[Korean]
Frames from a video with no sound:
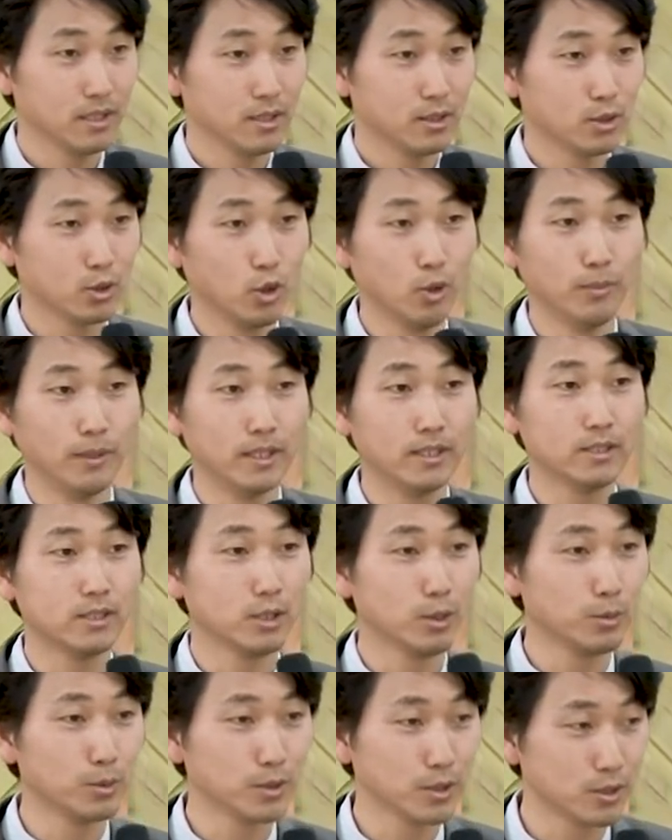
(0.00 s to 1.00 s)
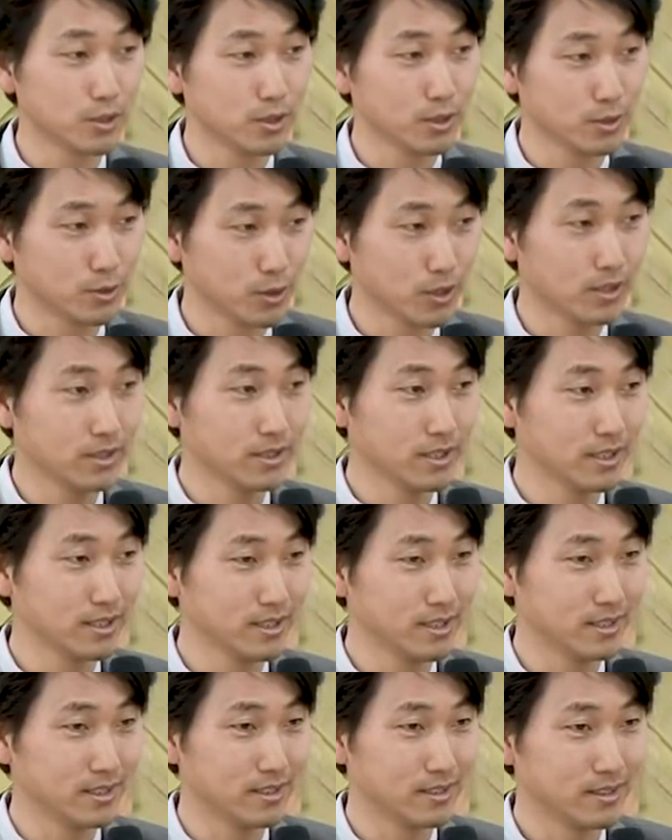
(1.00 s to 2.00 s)
너무 많이 들어보셨죠
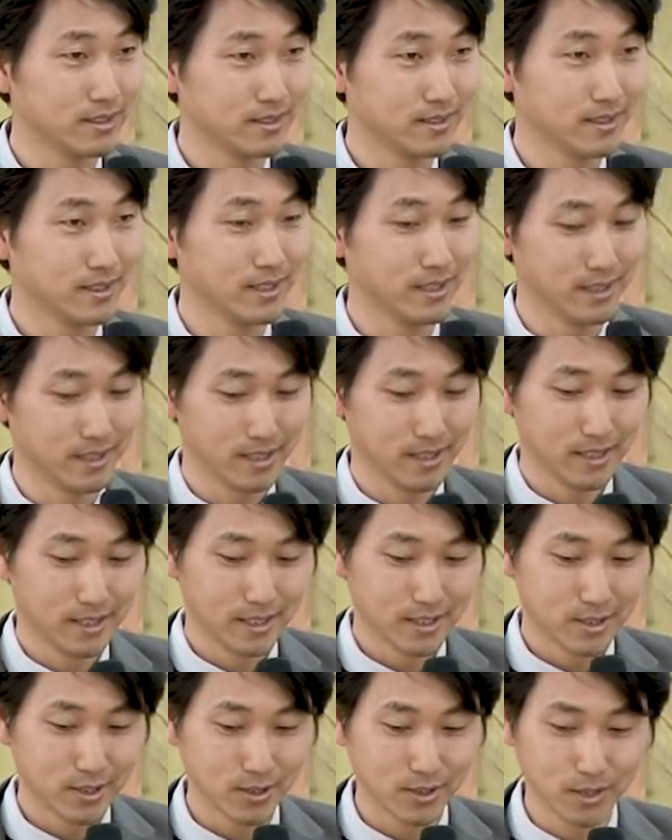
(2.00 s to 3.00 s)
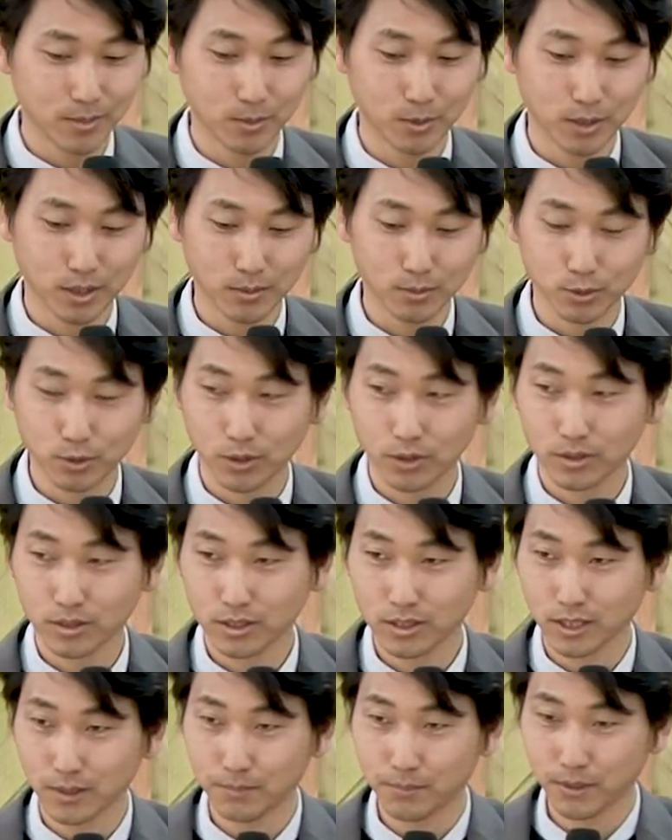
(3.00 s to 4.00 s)
최근에는 네, 전쟁보다 무서운
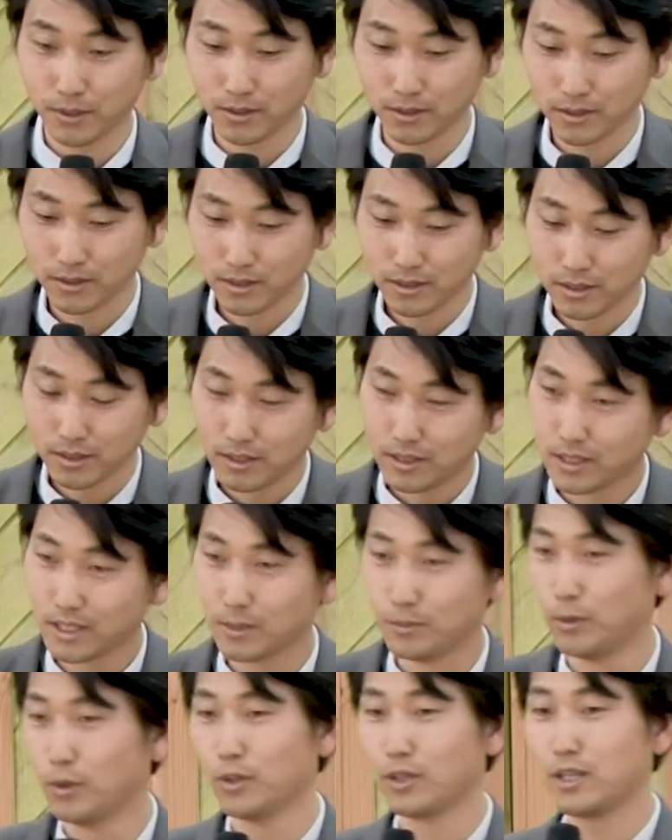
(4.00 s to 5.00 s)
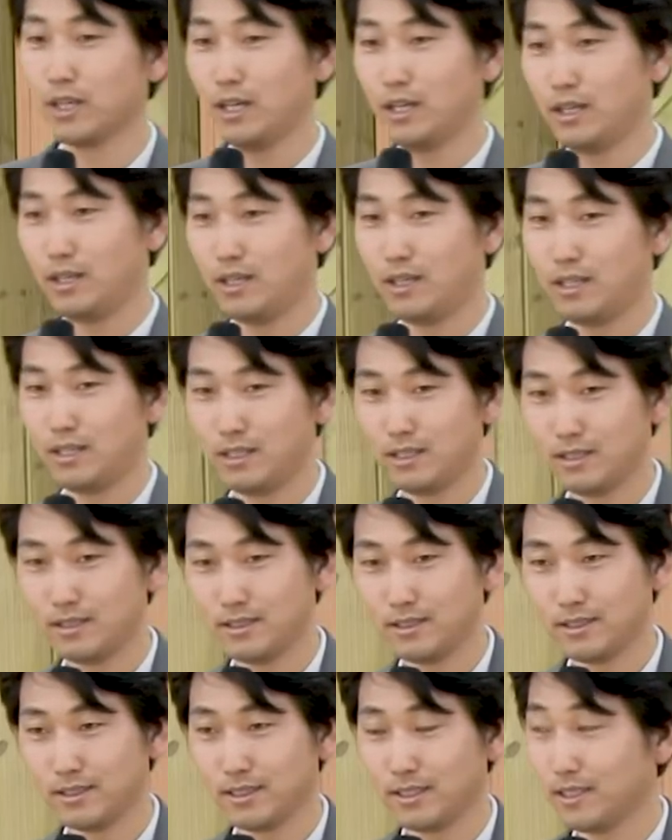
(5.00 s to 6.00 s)
흑사병 이게 뭘까?
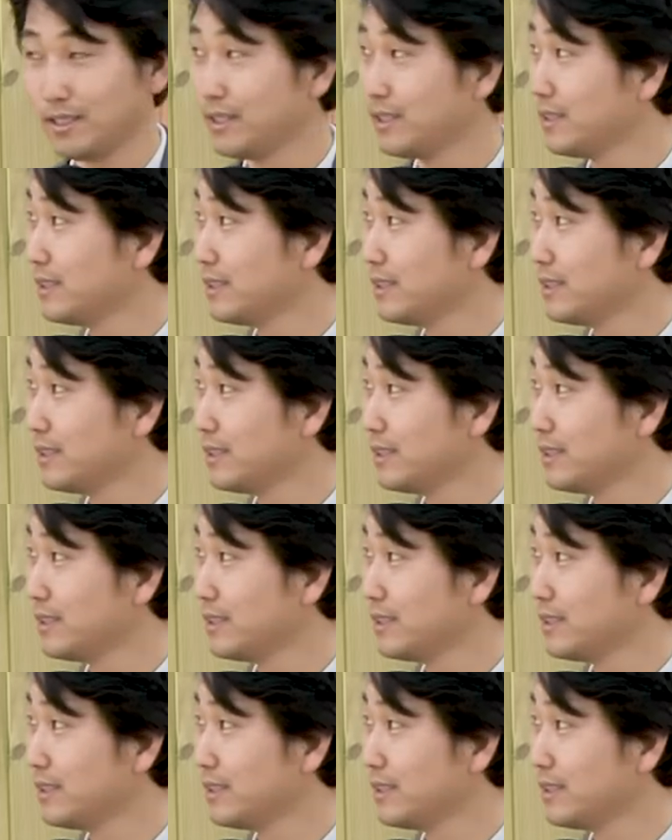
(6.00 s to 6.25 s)
네,